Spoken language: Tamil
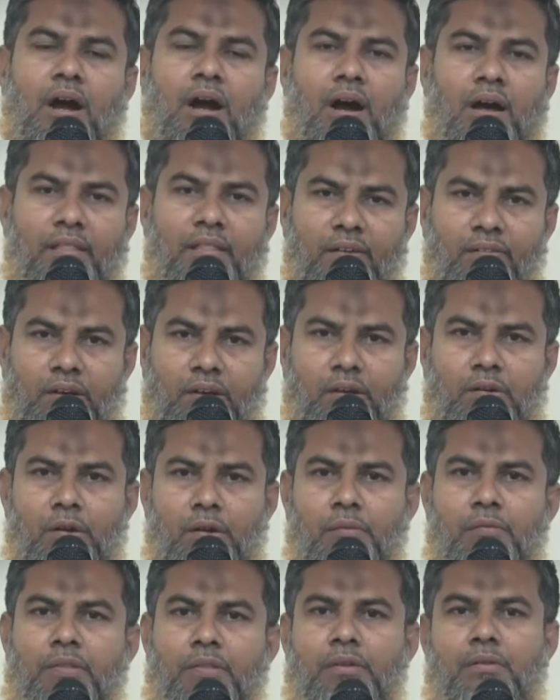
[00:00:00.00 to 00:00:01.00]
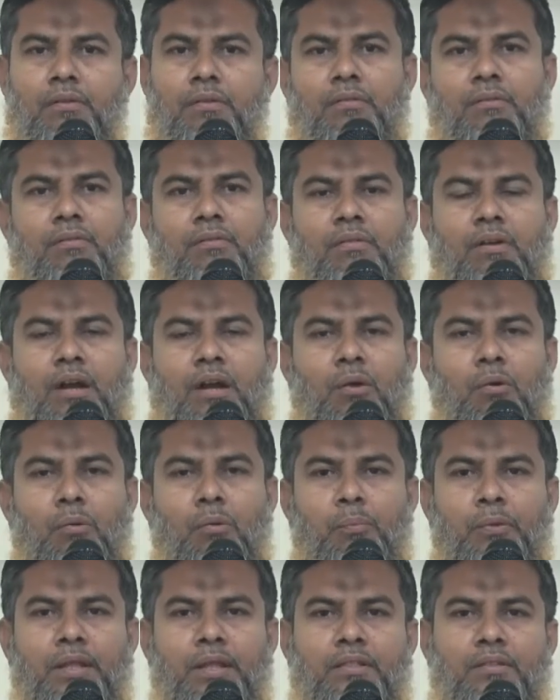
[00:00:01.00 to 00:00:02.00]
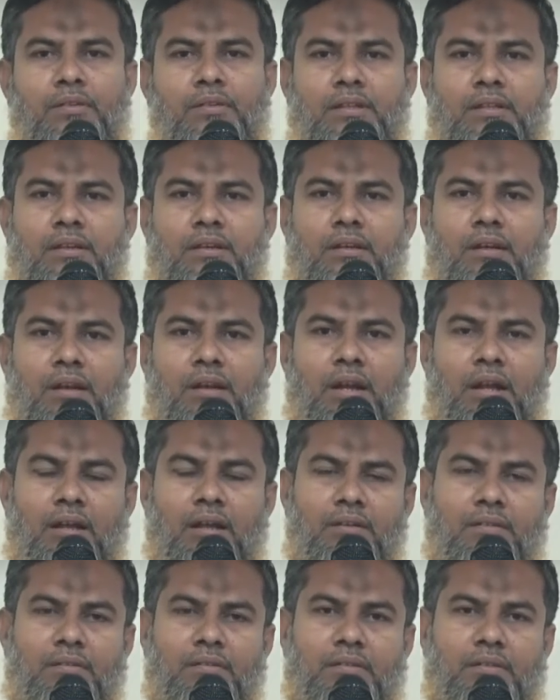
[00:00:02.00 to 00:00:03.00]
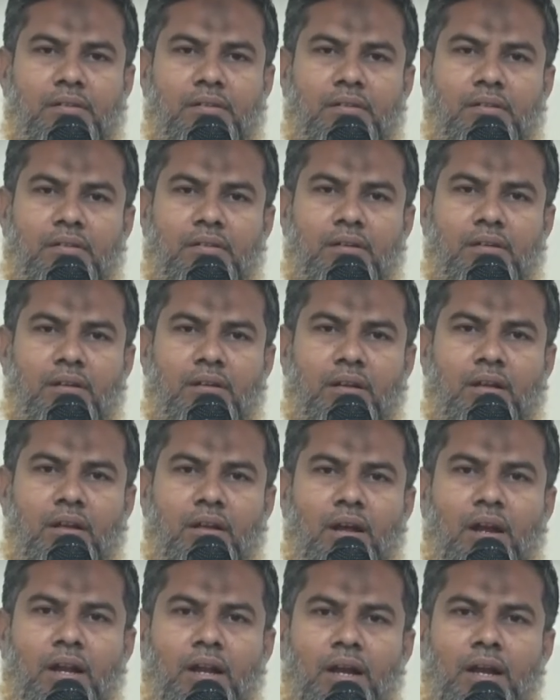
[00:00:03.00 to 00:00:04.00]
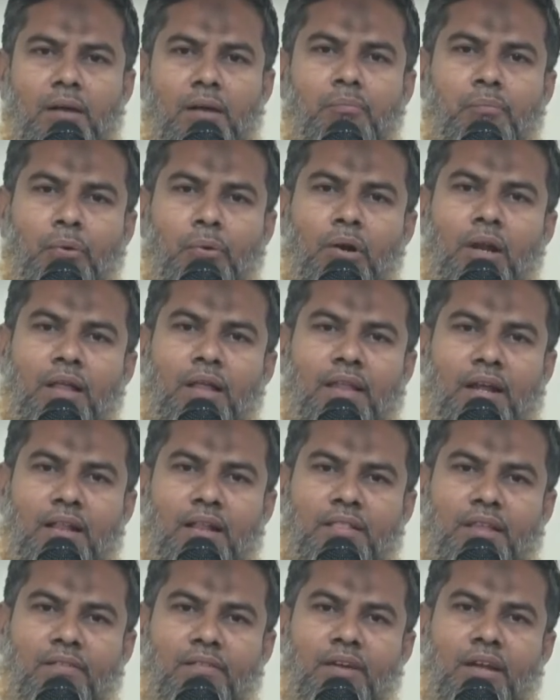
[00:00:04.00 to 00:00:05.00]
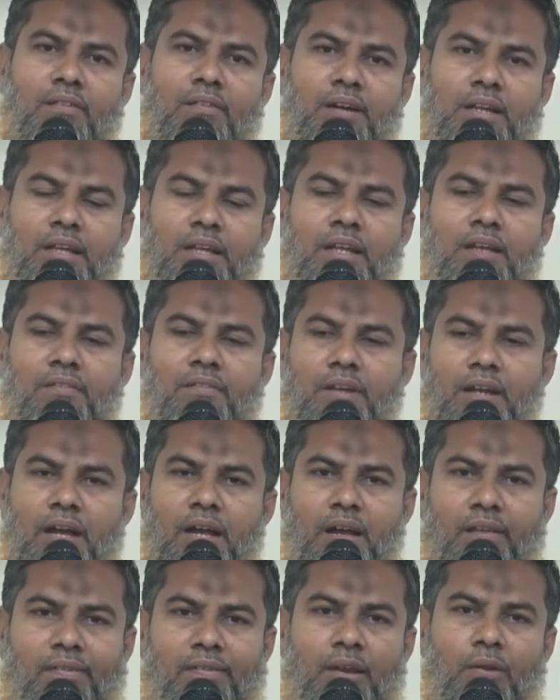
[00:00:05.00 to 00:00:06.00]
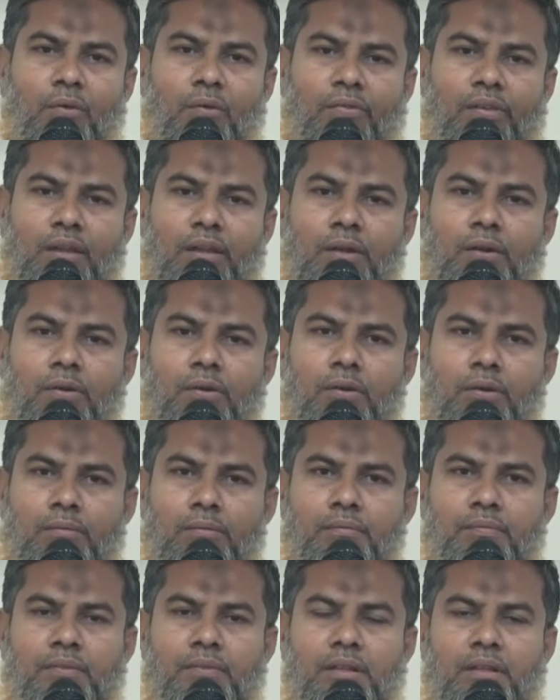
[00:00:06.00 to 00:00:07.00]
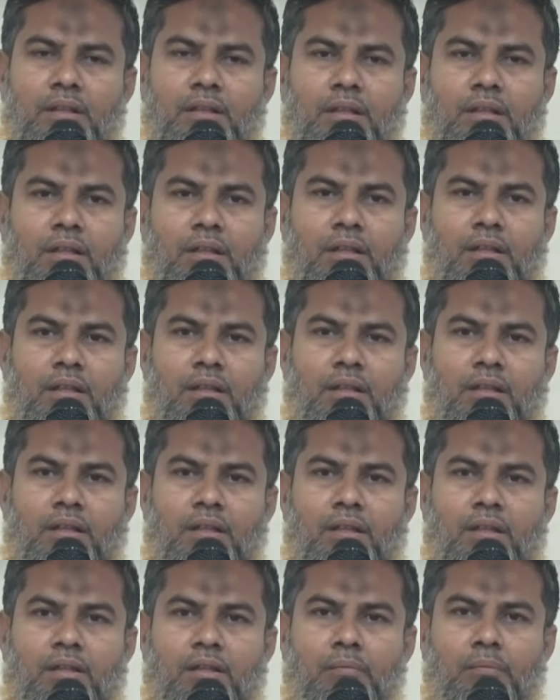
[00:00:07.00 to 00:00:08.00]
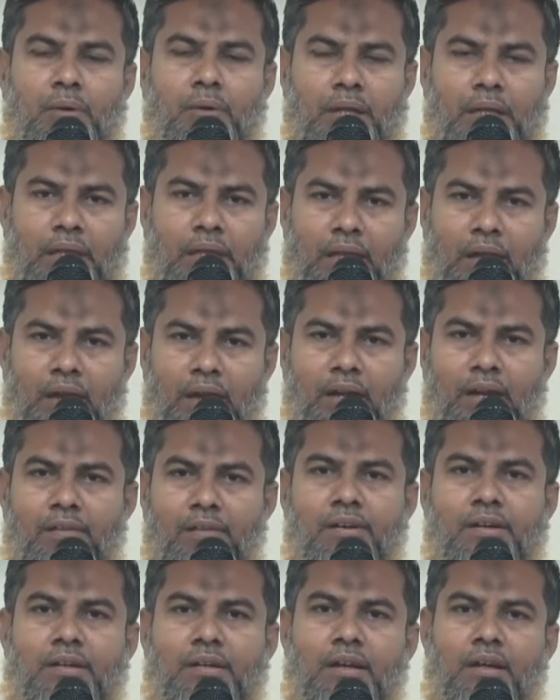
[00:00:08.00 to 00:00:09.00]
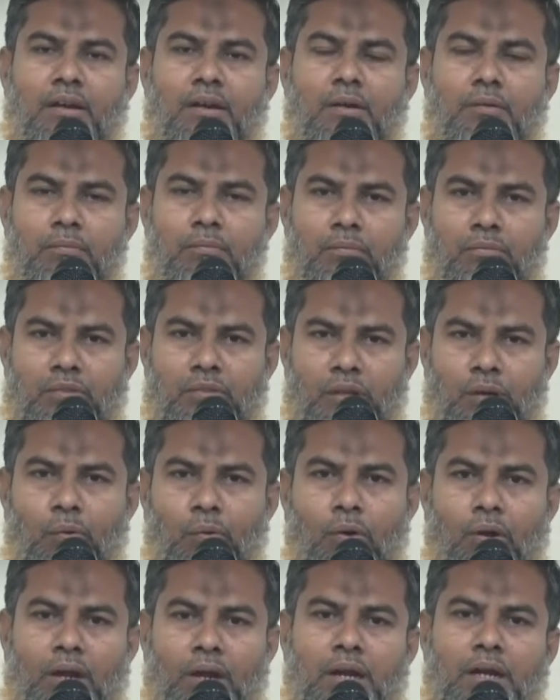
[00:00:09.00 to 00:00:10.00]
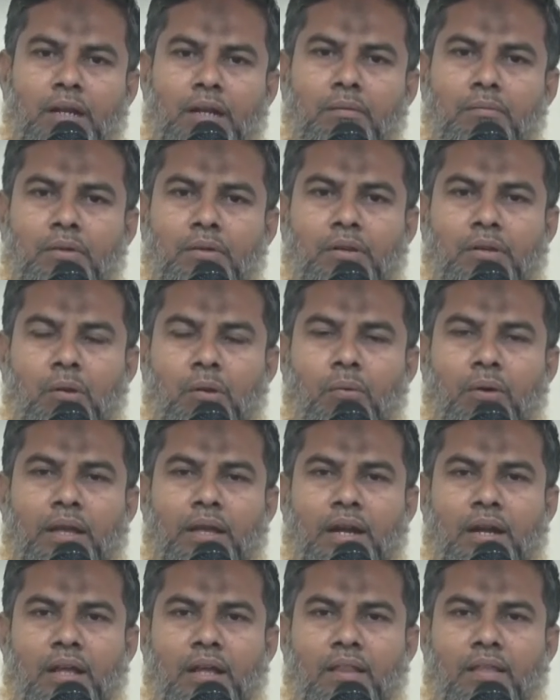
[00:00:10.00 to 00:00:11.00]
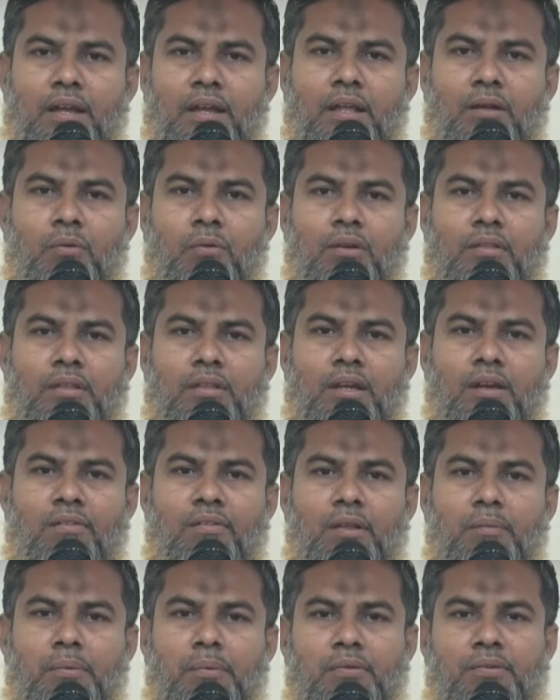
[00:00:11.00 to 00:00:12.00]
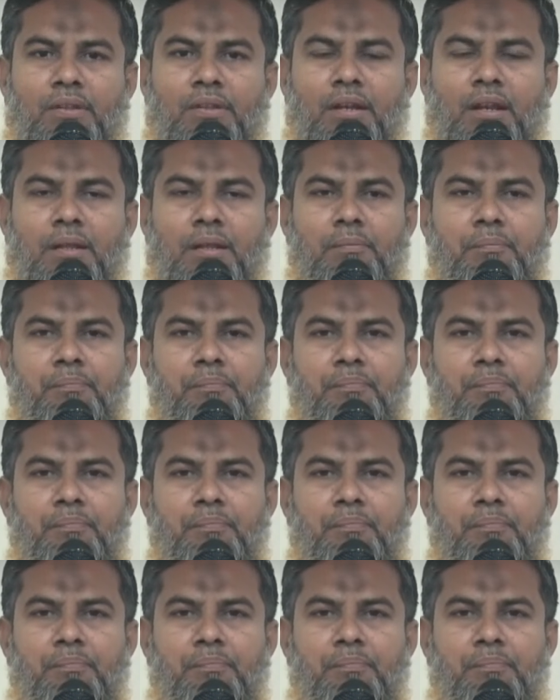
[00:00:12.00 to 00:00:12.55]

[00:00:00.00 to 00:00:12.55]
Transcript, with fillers: ஆதரவற்றவரிடத்திலும் கடவுள் புதைத்து வைத்திருக்கின்றார் ஆனால் நம் பொருளாதாரத்தை வேறு வழியிலே வீணாக செலவு செய்கின்றோம் இப்படி அண்டை வீட்டாரிலும் தெருவோரங்களிலும் இருக்கக்கூடிய அனாதைகளை குறித்து கவலைப்படுவதில்லை